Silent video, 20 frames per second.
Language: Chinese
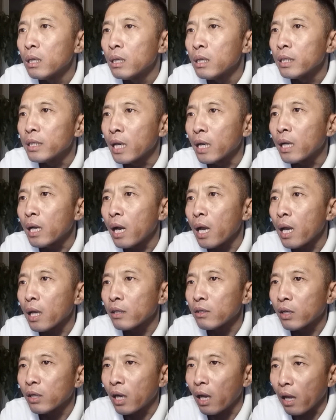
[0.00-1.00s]
严凯
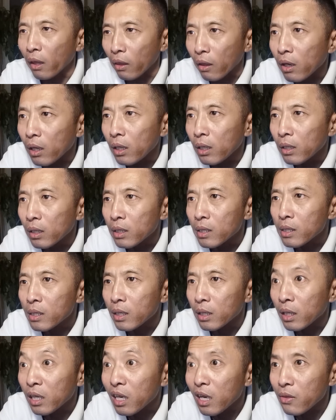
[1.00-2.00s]
这凯子
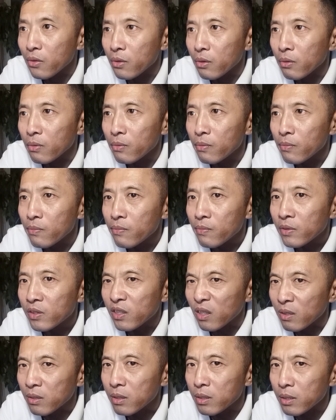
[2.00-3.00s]
给他干掉，
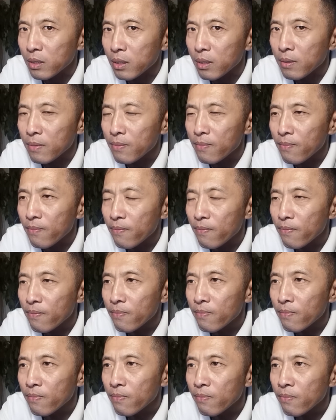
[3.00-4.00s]
整死他。
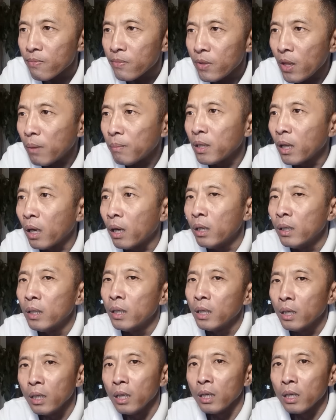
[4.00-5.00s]
那么呢，
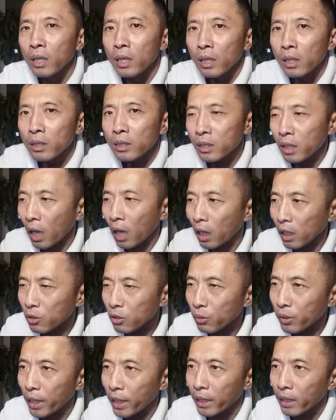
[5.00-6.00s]
他
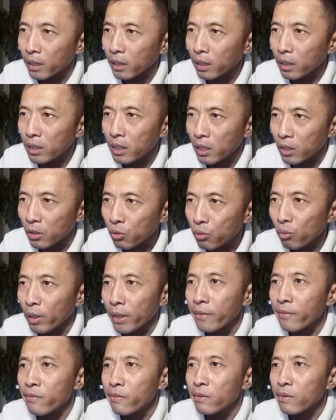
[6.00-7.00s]
就给这个尹素
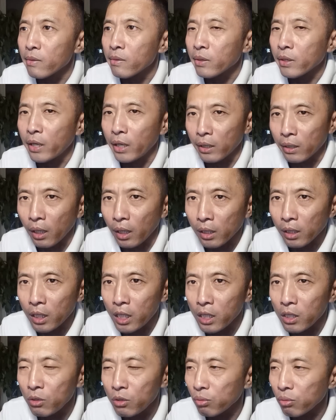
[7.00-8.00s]
林给他
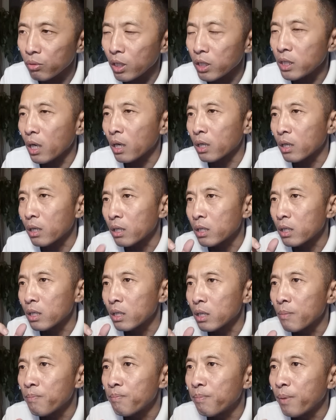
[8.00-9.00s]
提出的价格是
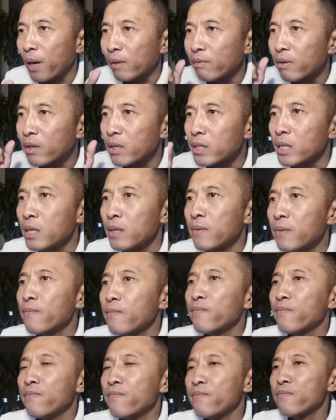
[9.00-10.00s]
八万块钱，
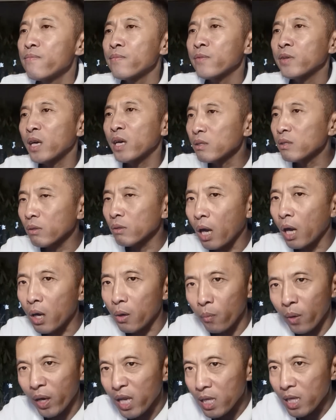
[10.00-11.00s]
干掉他
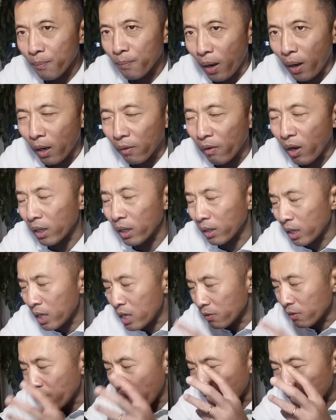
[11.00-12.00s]
我给你八万，
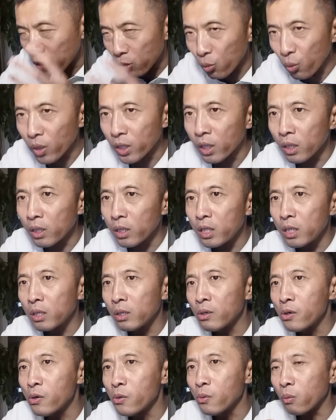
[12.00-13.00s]
另外做成之
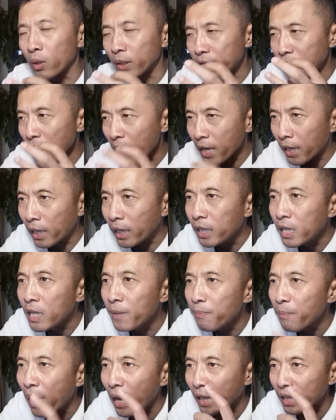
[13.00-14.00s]
后我再给你
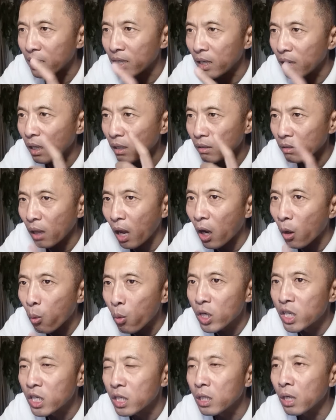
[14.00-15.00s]
买一辆大
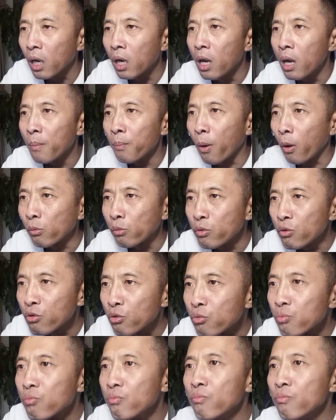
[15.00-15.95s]
货车跑运输。